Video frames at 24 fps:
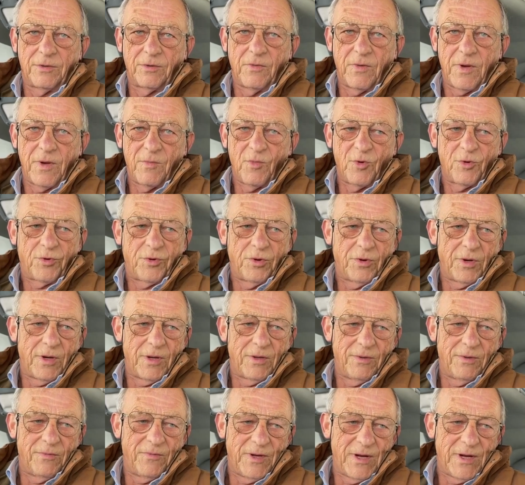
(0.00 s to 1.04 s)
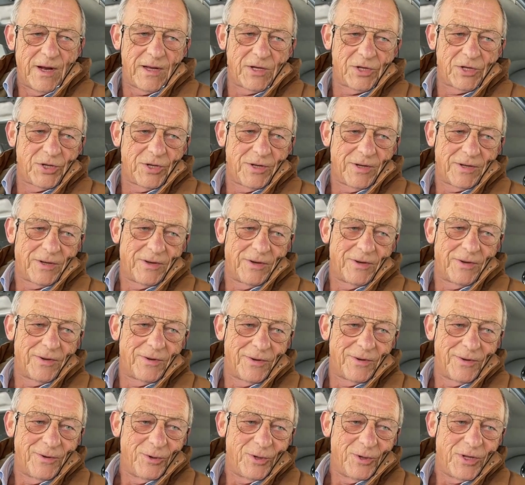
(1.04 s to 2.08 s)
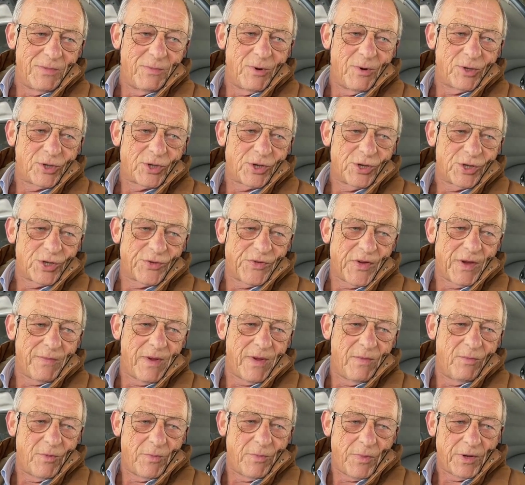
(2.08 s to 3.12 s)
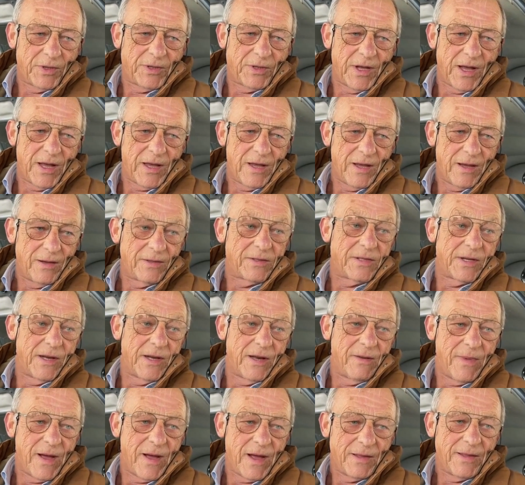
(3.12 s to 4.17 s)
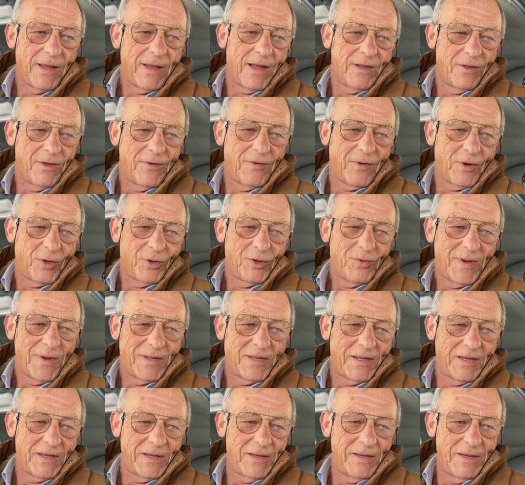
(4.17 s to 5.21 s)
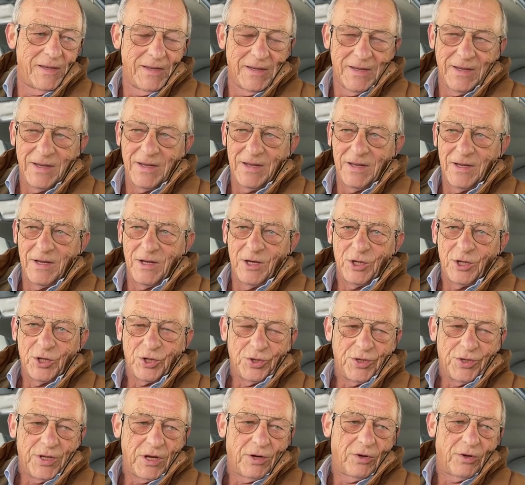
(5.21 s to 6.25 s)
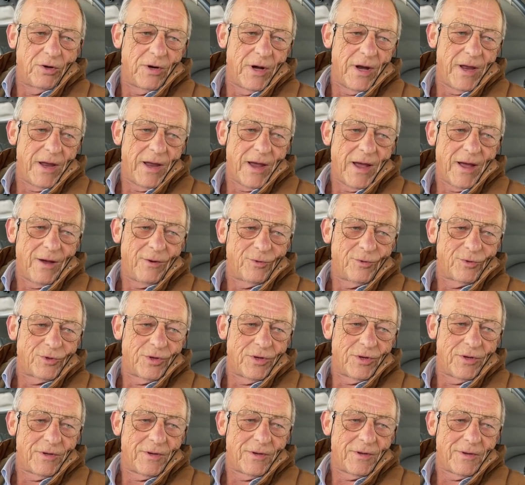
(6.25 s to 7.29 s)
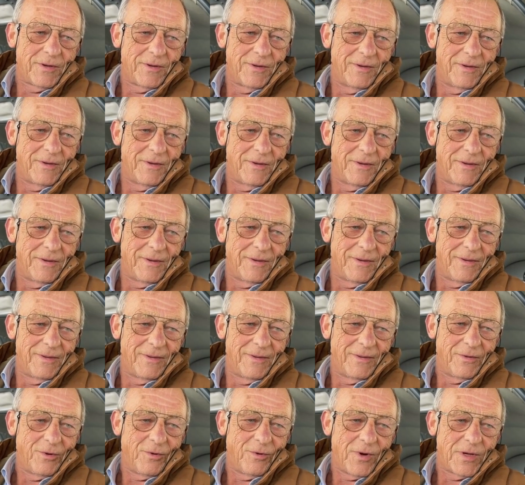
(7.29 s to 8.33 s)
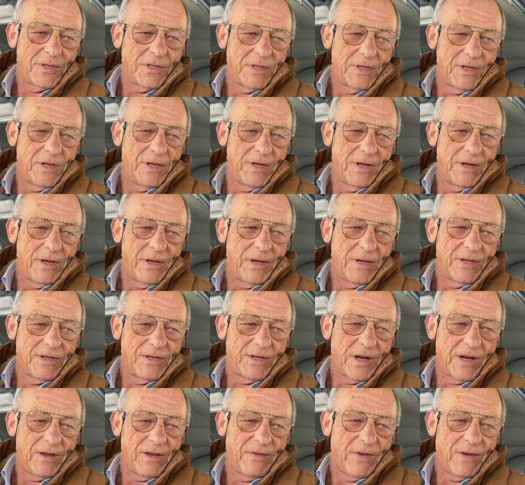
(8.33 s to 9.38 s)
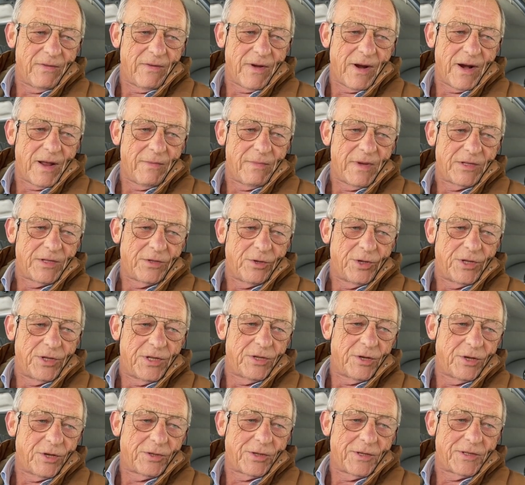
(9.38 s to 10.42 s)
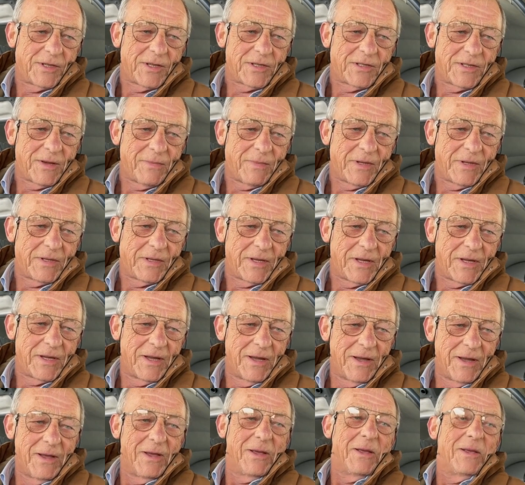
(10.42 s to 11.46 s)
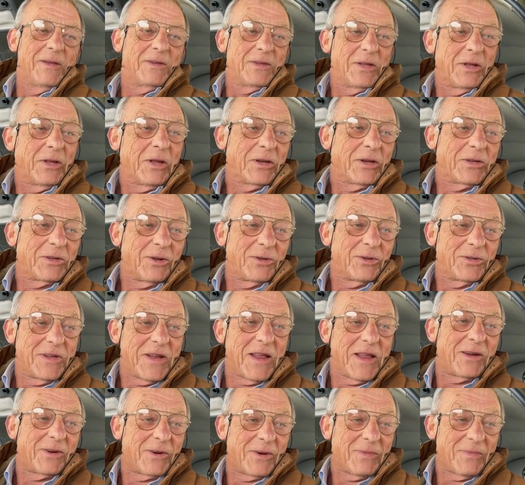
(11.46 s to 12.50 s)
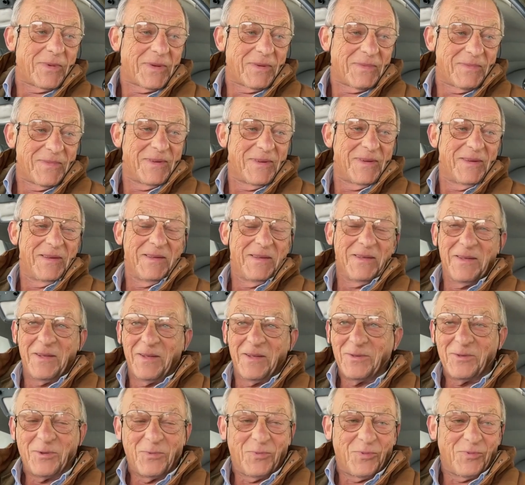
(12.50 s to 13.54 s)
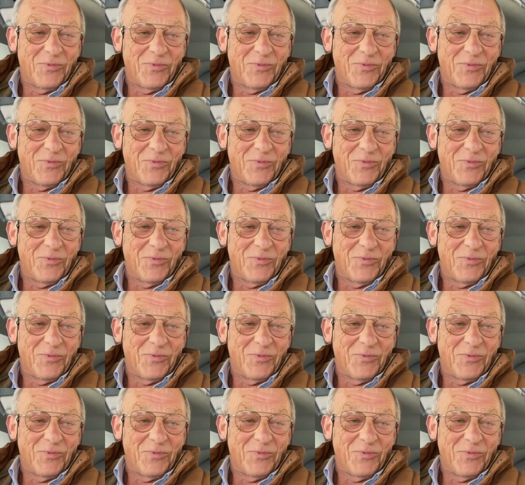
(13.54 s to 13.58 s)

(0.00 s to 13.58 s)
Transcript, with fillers: souvent à mon curé des villages que le dimanche, quand je fermais mon portail en Seine-et-Marne à 9h du matin, je décollais à 11h de Roissy et j'arrivais à voir la messe de 10h30 à Saint-Patrick. C'est extraordinaire quand même de